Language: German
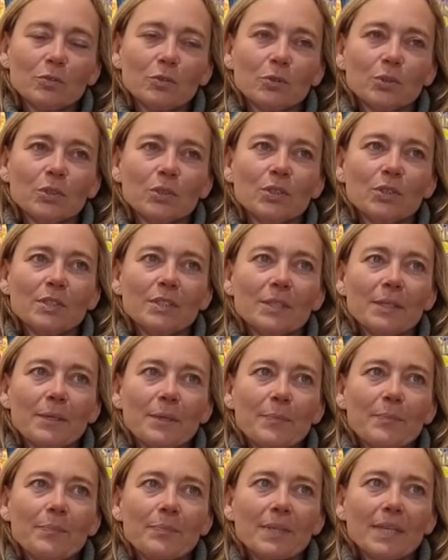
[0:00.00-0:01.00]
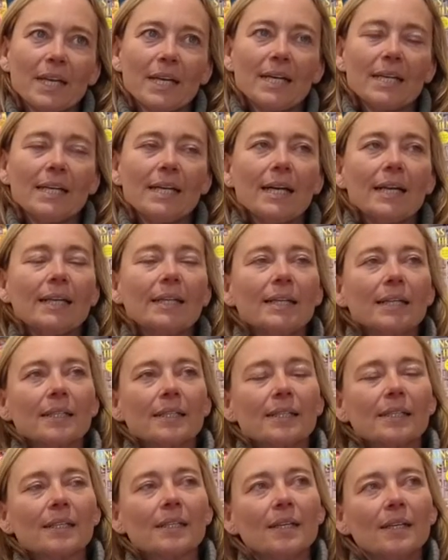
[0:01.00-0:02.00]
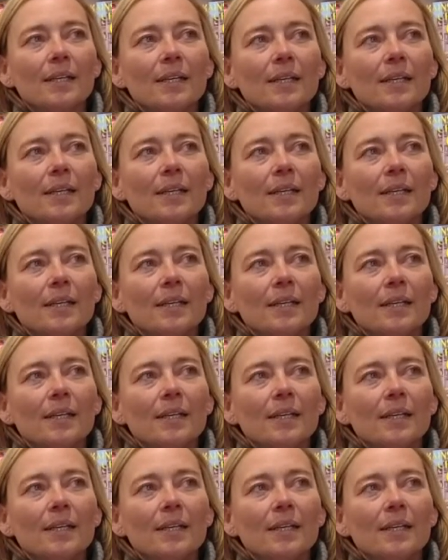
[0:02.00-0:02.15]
Und ähm, ja, eigentlich